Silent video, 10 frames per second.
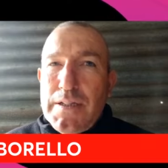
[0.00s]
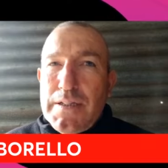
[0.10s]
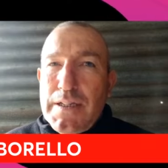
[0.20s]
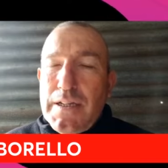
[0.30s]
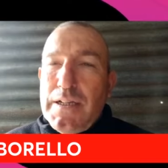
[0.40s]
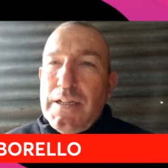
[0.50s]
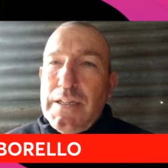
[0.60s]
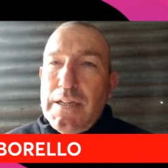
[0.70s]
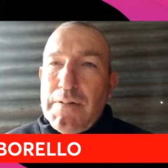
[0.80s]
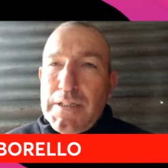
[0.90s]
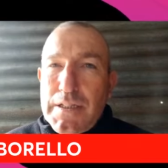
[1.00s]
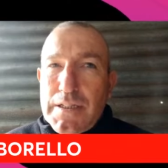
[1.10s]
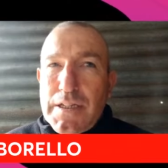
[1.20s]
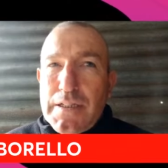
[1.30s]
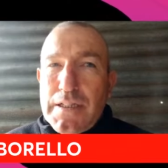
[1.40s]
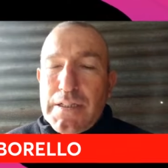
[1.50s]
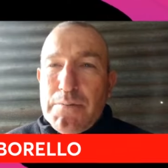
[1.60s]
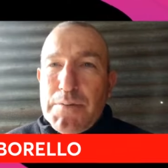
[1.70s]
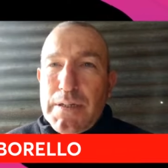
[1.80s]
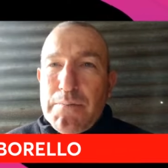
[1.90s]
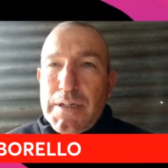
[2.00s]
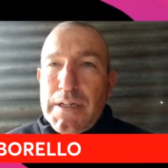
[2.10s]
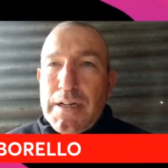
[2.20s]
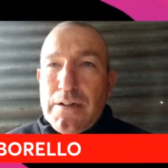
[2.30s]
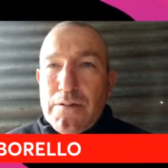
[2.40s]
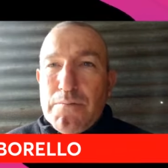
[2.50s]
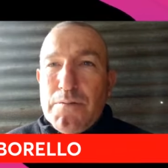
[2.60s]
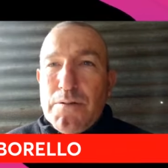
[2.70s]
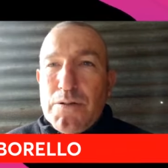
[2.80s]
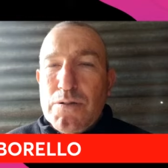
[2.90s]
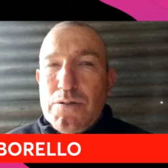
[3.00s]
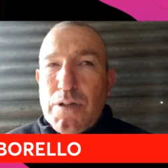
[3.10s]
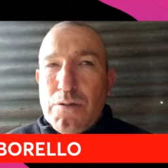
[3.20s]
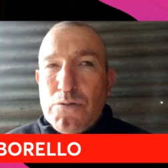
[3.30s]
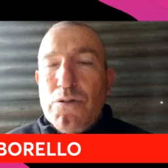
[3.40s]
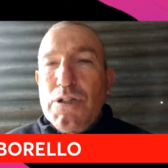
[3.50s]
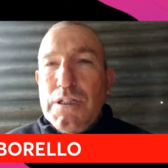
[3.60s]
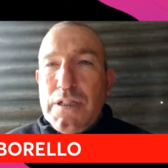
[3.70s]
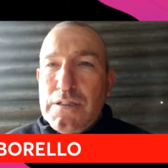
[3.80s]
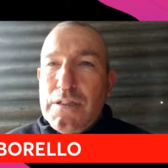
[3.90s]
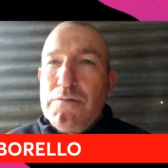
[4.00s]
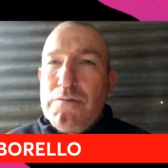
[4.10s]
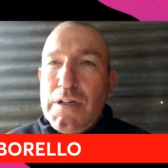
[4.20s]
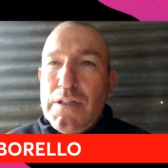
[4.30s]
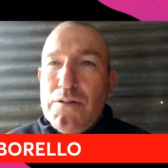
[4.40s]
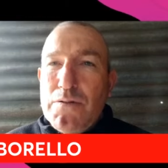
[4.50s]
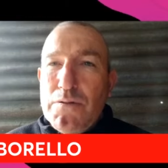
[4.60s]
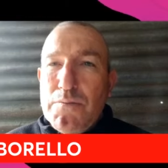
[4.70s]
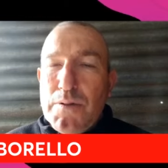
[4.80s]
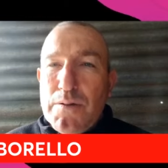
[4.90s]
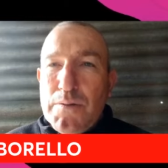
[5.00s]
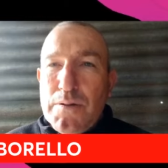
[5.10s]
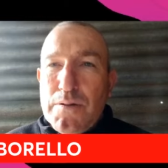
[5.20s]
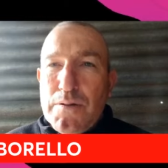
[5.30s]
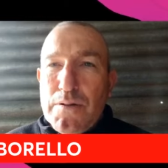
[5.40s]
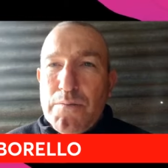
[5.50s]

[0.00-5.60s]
y el día 26 de septiembre ENACOM nos autoriza a hacer un radioclub como,